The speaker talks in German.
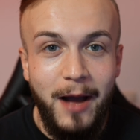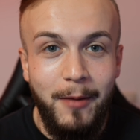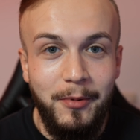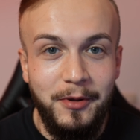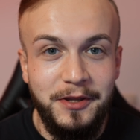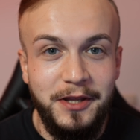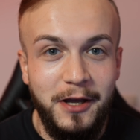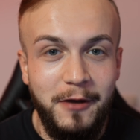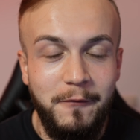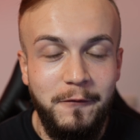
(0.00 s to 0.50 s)

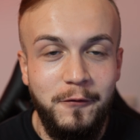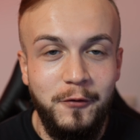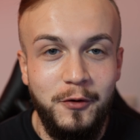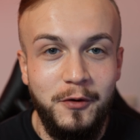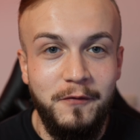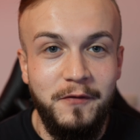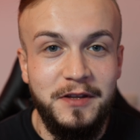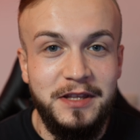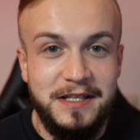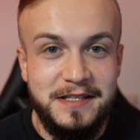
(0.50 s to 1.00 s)
aber
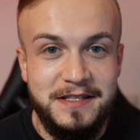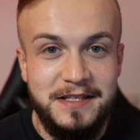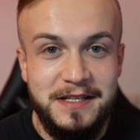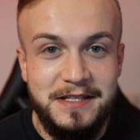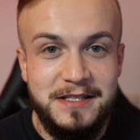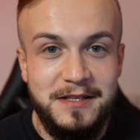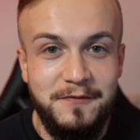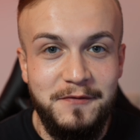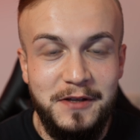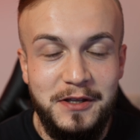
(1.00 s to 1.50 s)
dafür wird das
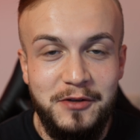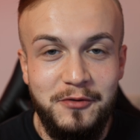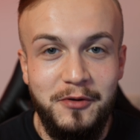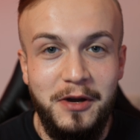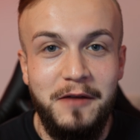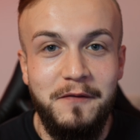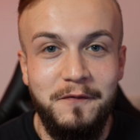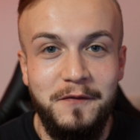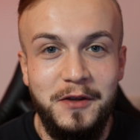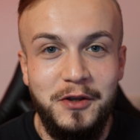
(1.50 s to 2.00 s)
nächste Video
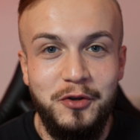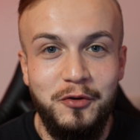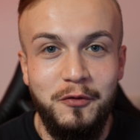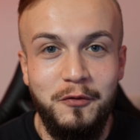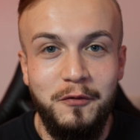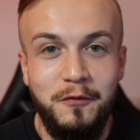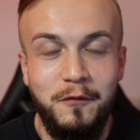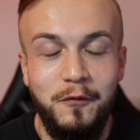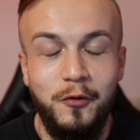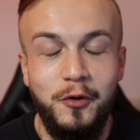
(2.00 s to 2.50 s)
ein
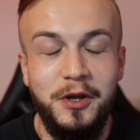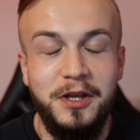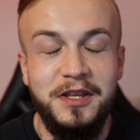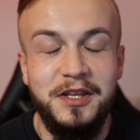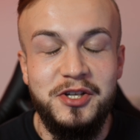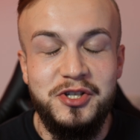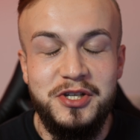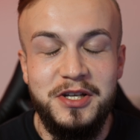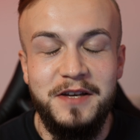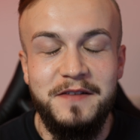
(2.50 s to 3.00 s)
Video, wo ich
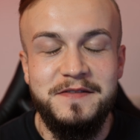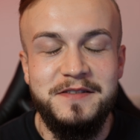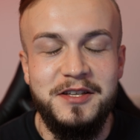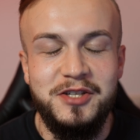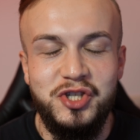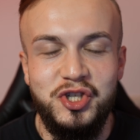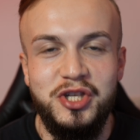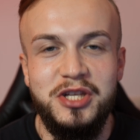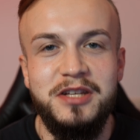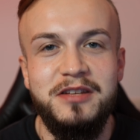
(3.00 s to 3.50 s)
die schärfste
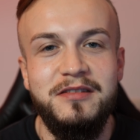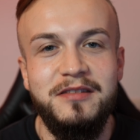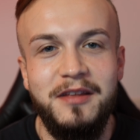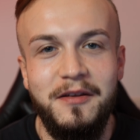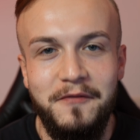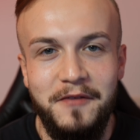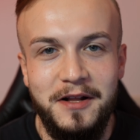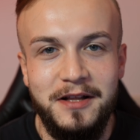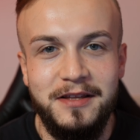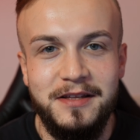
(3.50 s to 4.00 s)
Chili
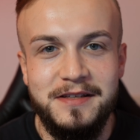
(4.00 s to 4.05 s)
der Welt